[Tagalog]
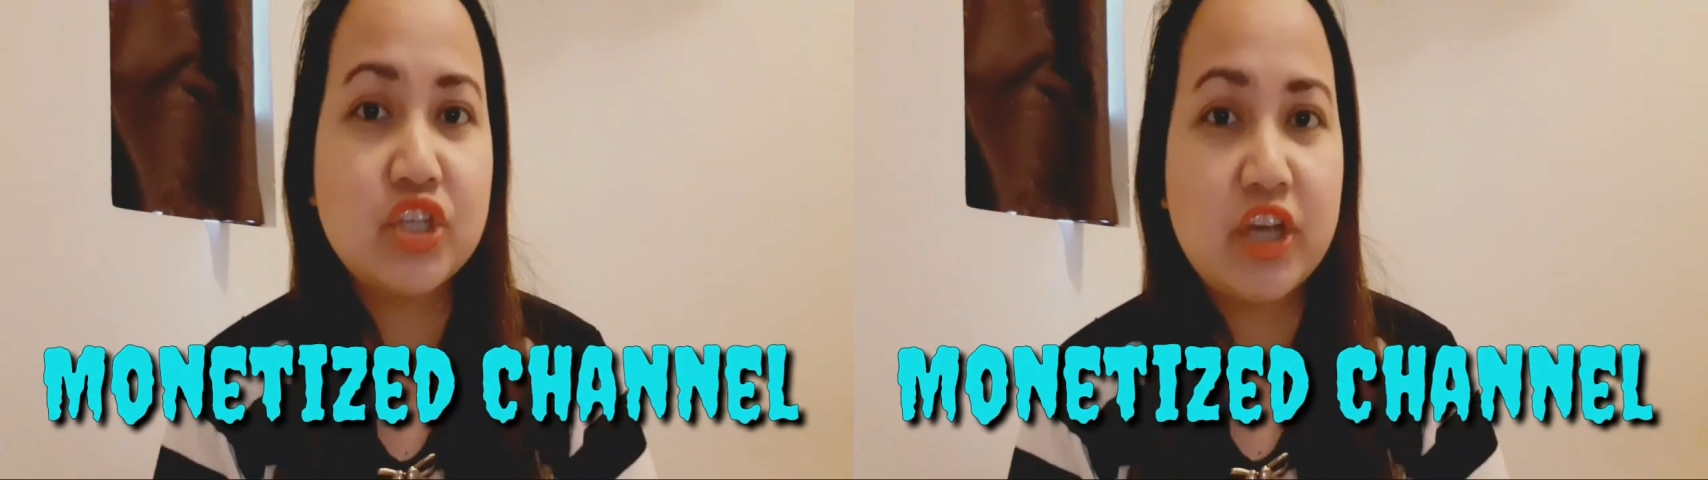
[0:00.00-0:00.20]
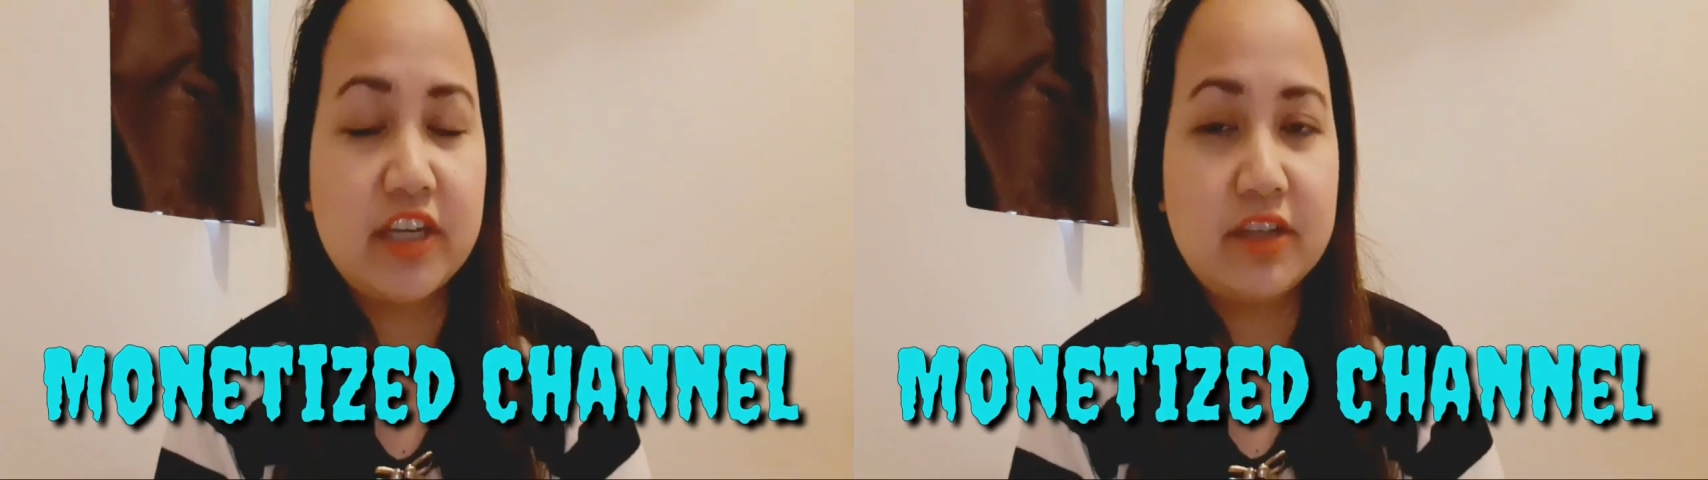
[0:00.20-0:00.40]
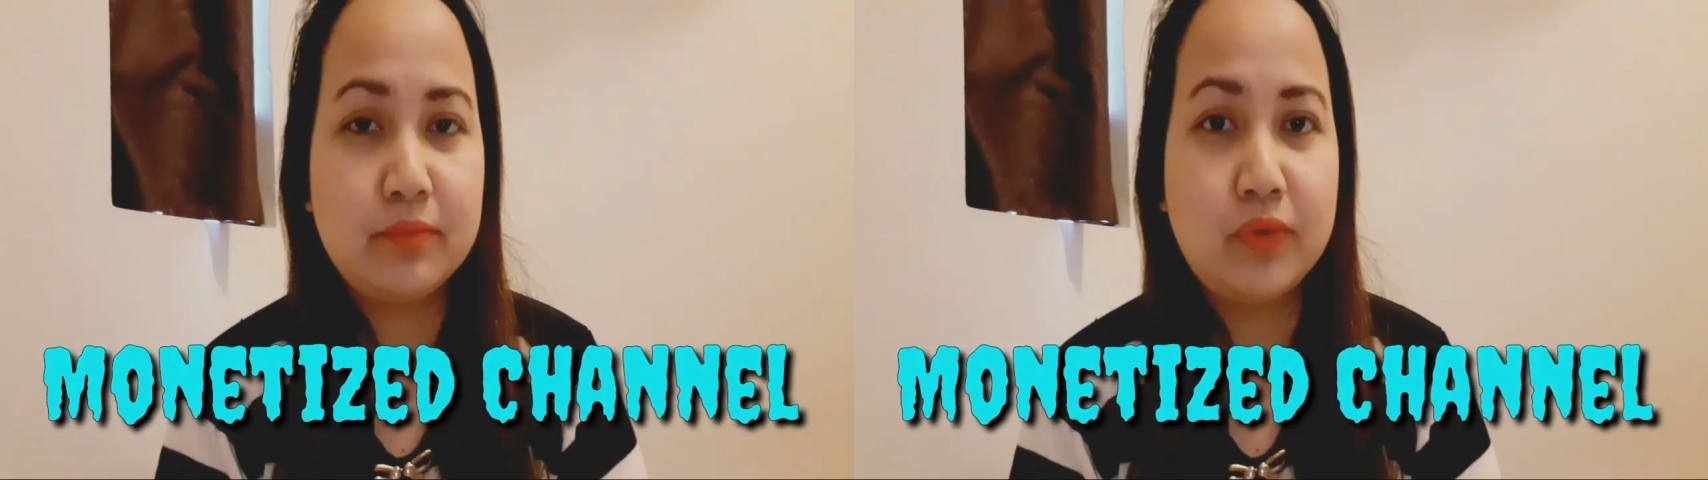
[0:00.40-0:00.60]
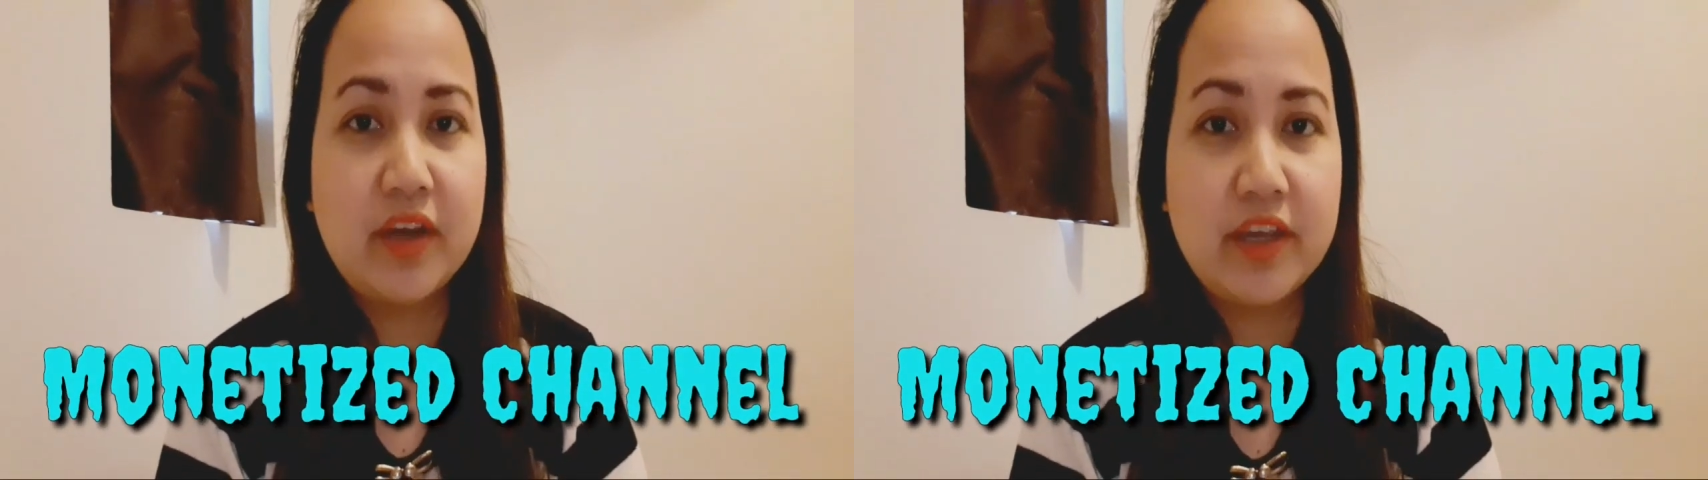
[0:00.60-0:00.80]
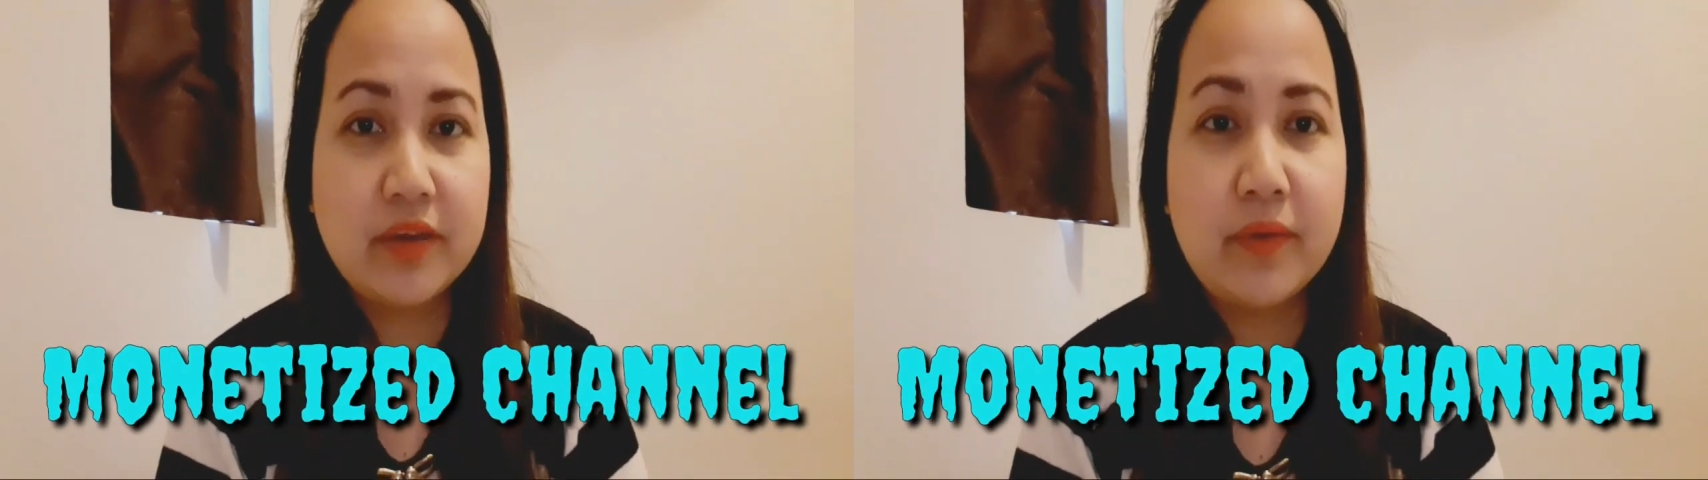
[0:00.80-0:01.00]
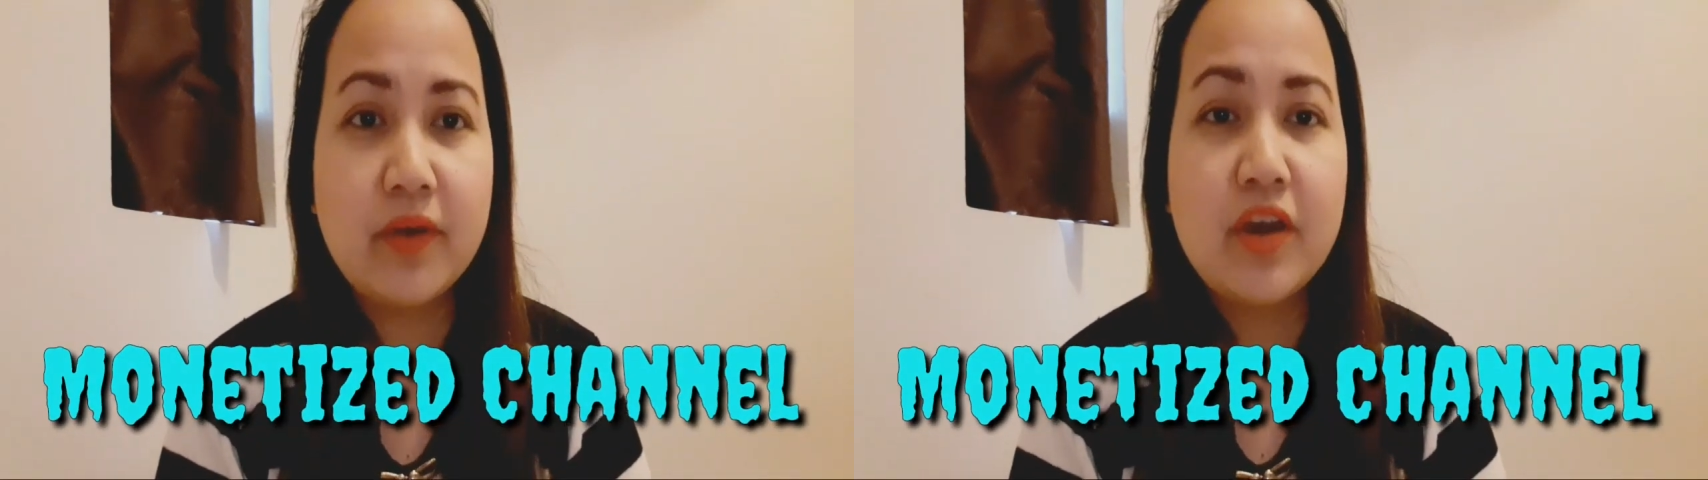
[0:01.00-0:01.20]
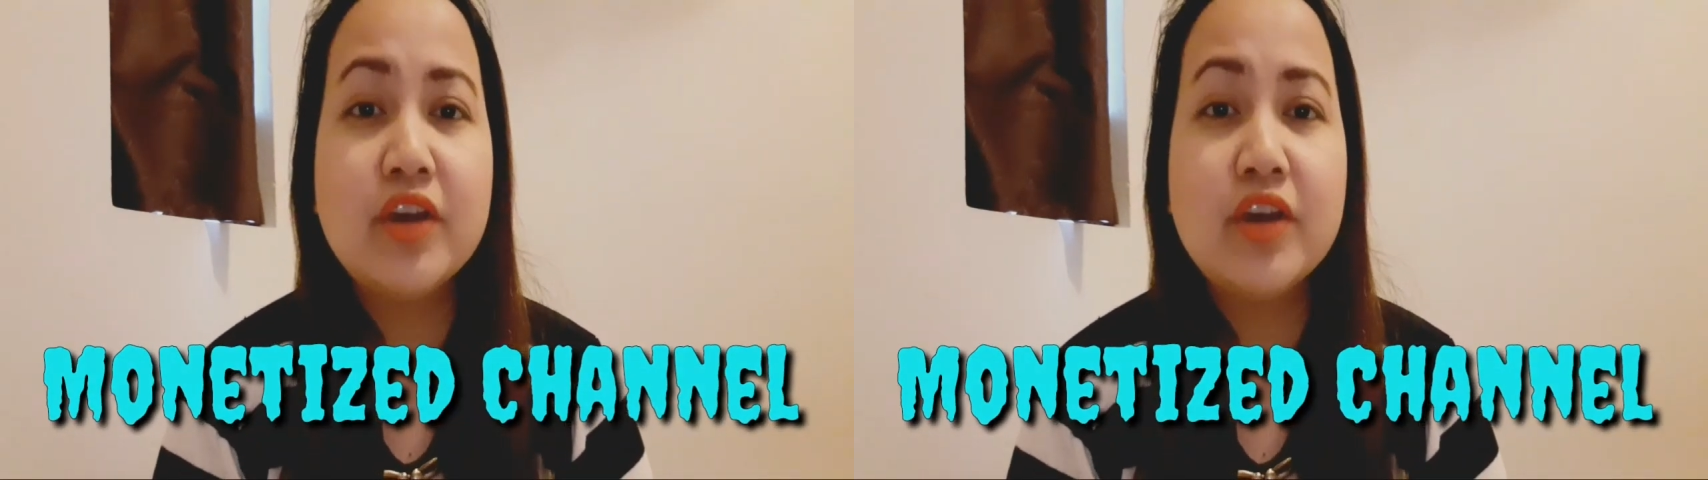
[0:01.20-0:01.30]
channel po kayo.